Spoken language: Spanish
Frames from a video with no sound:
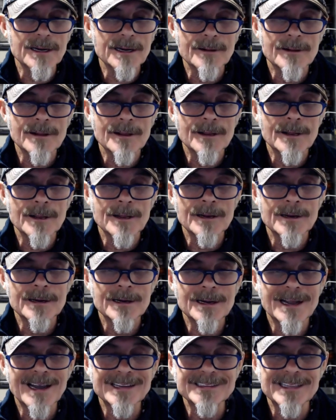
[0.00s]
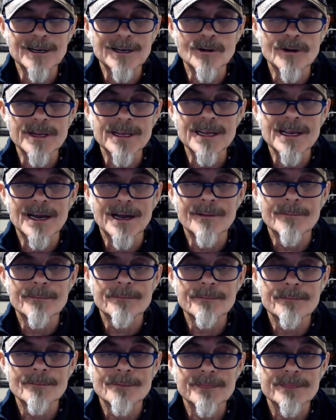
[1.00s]
eh, en
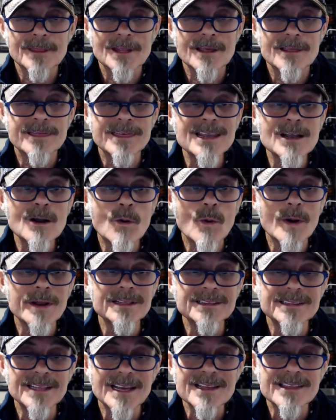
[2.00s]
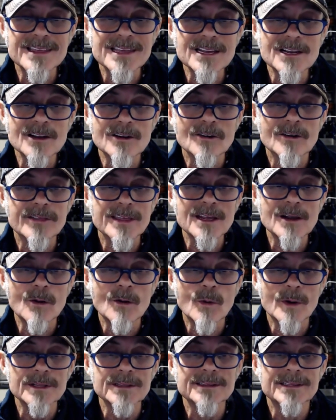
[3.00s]
categoría
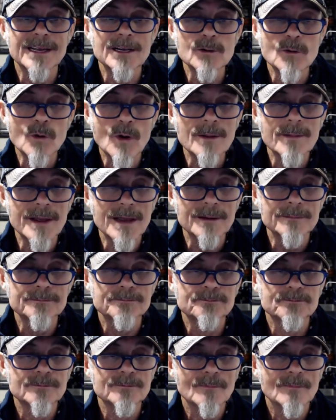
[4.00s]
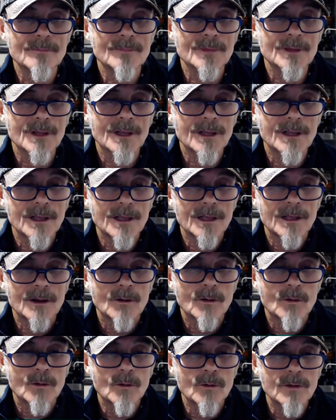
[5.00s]
55-59,
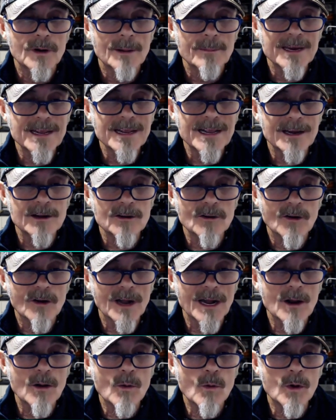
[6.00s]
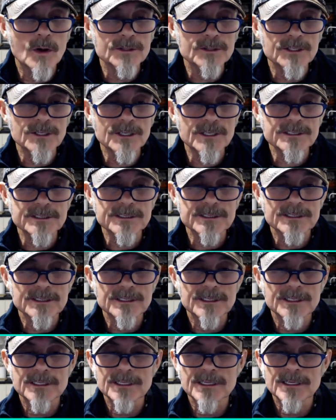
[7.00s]
un americano Glenn Waters,
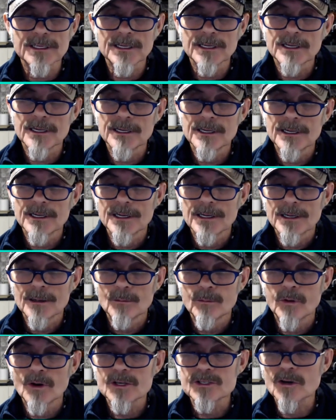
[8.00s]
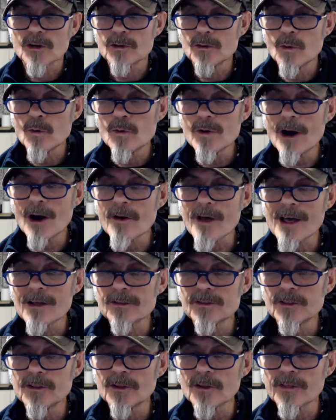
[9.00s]
pues con una hora
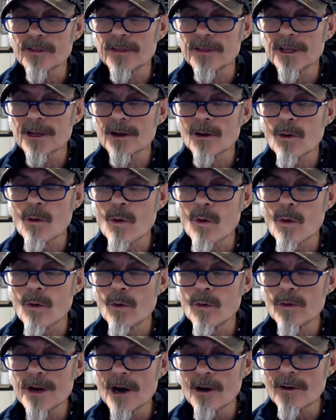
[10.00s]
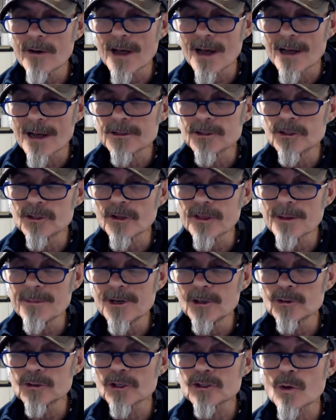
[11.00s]
12 una hora, 12
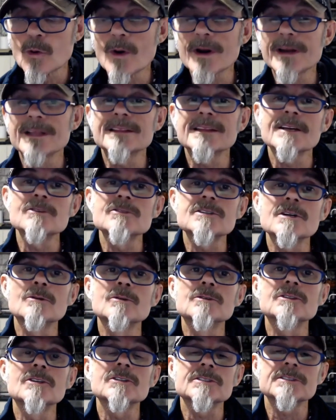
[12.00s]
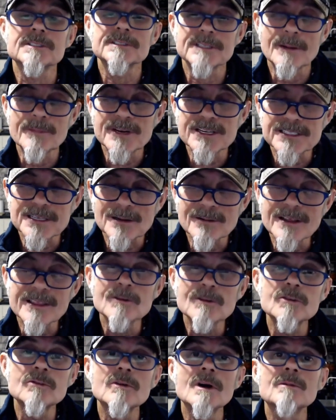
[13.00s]
minutos, 41 segundos, también establece
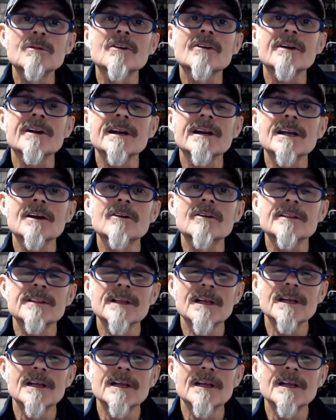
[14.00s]
un nuevo récord del